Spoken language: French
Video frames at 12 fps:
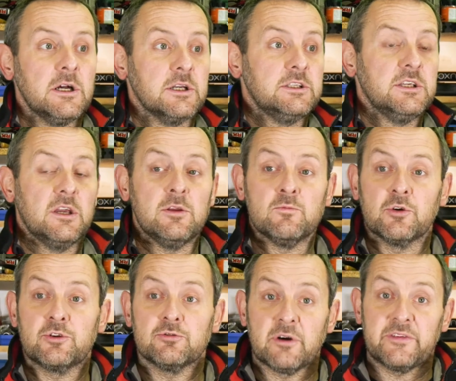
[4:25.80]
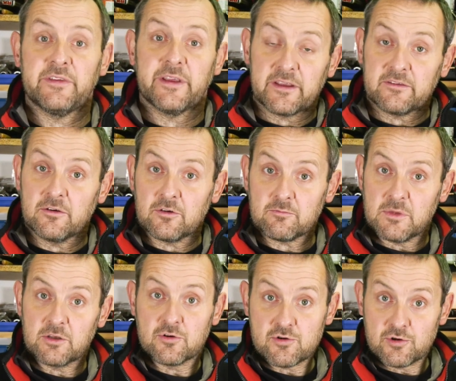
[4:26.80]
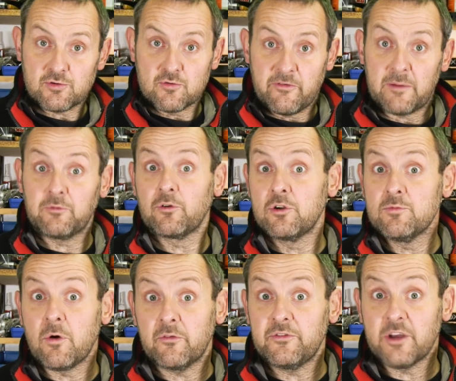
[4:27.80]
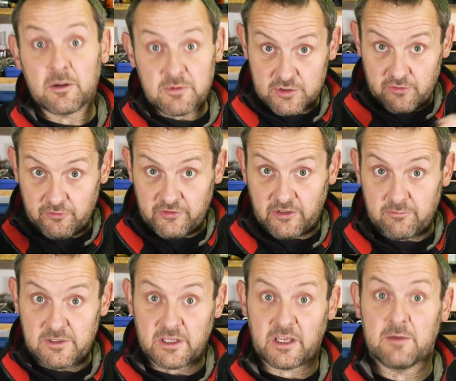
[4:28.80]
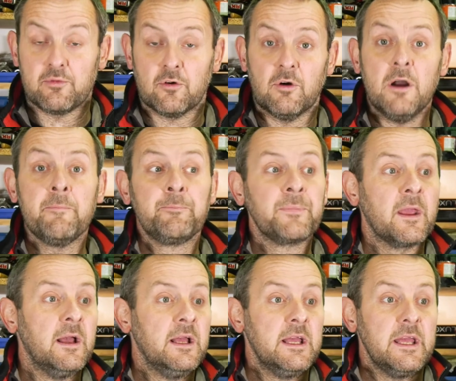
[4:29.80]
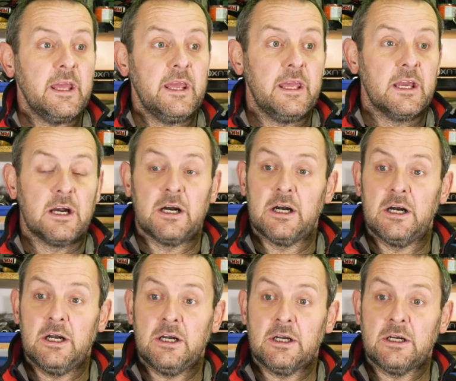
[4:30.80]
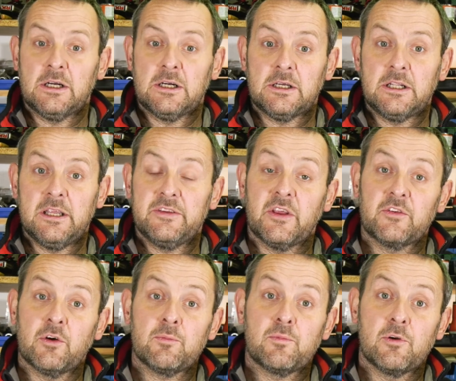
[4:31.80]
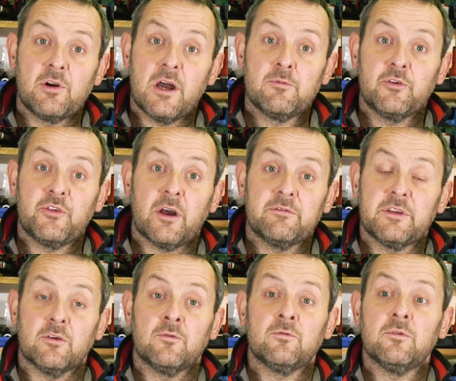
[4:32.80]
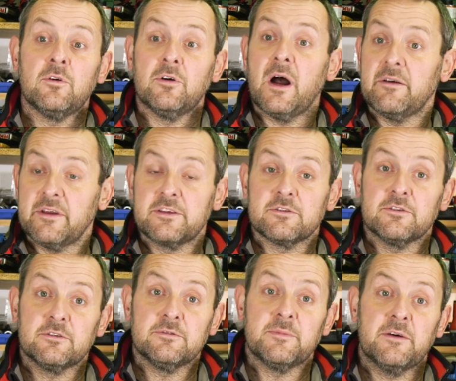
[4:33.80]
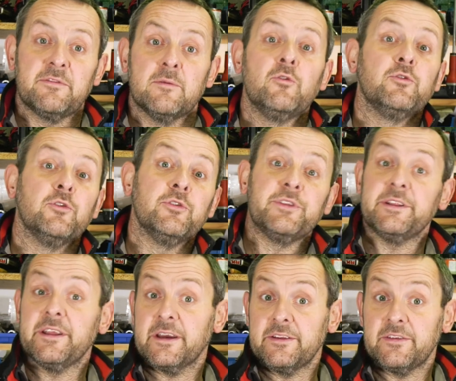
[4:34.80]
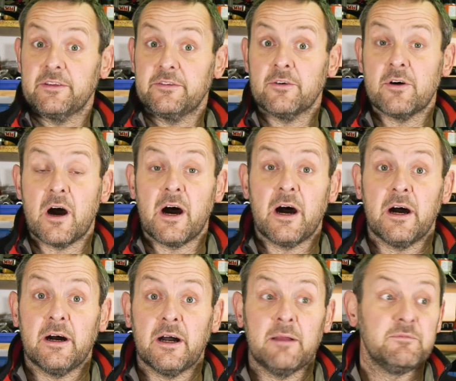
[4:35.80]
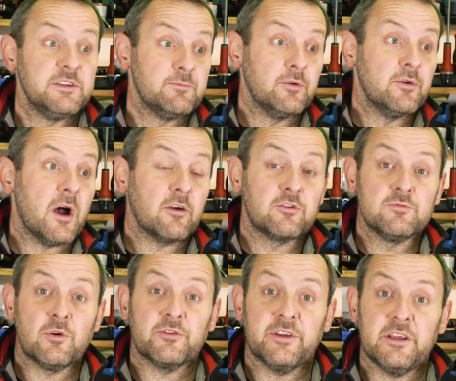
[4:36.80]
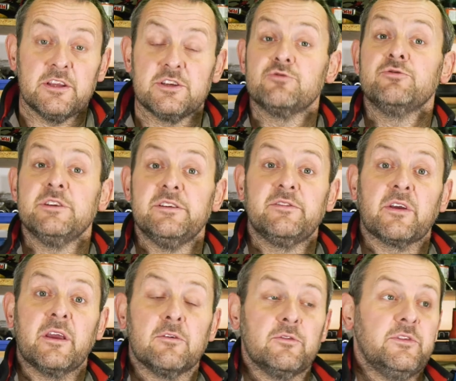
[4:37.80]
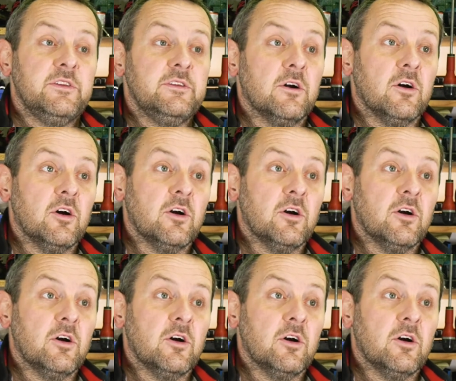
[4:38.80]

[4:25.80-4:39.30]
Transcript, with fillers: qui est une moto assez récente, mais que je trouve absolument fiable, et je vous expliquerai pourquoi. Et euh, les exemples là me serviront euh, avec euh, ma fameuse Ténéré 700 à un petit peu argumenter et j'utiliserai aussi